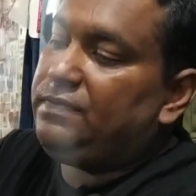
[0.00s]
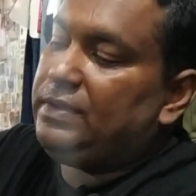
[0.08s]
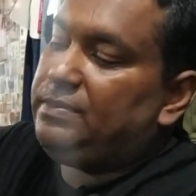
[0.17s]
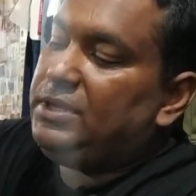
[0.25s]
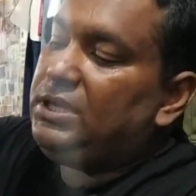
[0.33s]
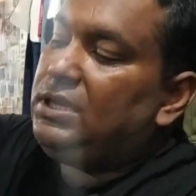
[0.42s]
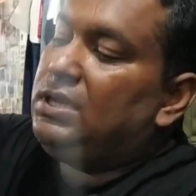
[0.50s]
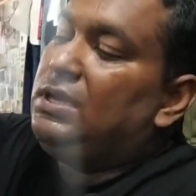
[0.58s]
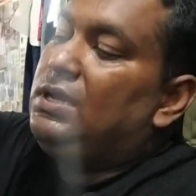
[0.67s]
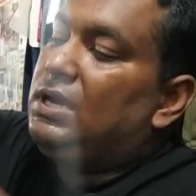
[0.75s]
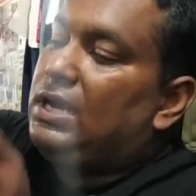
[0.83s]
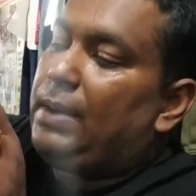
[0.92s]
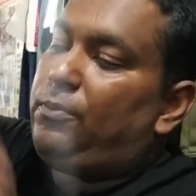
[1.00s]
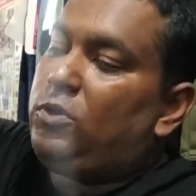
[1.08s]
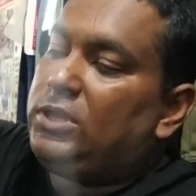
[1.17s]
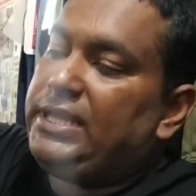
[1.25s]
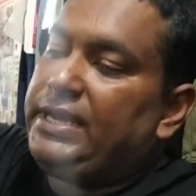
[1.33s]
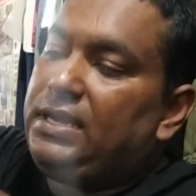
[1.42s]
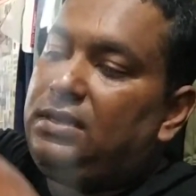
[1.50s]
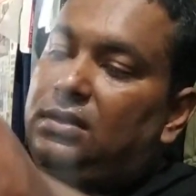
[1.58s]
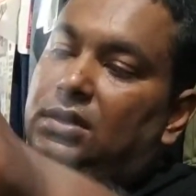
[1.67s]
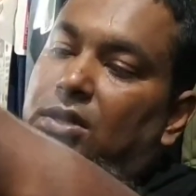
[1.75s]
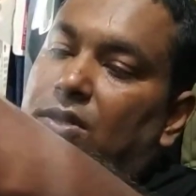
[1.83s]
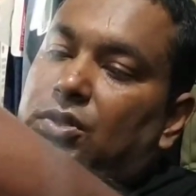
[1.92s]
ফেব্রিক কাপড়টা দেখেন
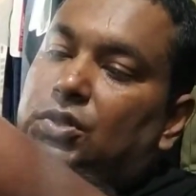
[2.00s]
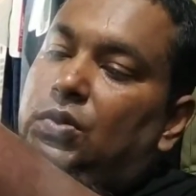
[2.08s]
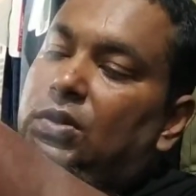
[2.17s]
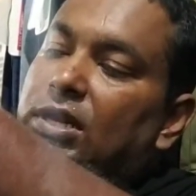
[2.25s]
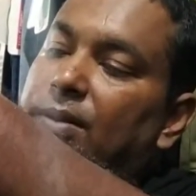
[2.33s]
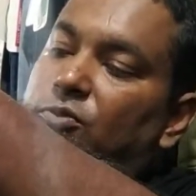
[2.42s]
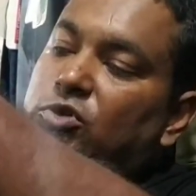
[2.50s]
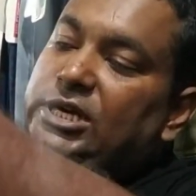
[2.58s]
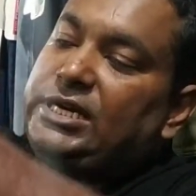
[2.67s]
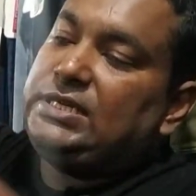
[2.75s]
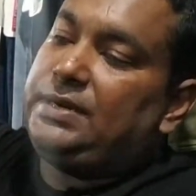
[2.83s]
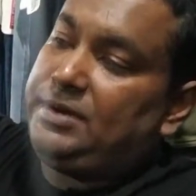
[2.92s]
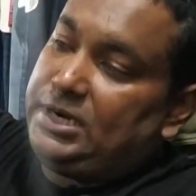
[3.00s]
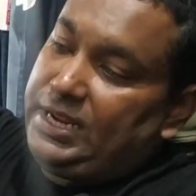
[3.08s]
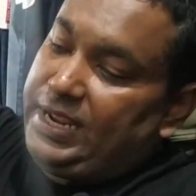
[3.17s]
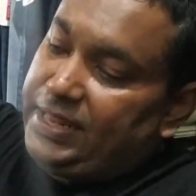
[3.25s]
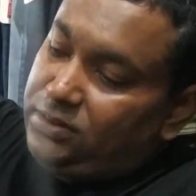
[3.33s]
ধরলে বোঝাই যাবে না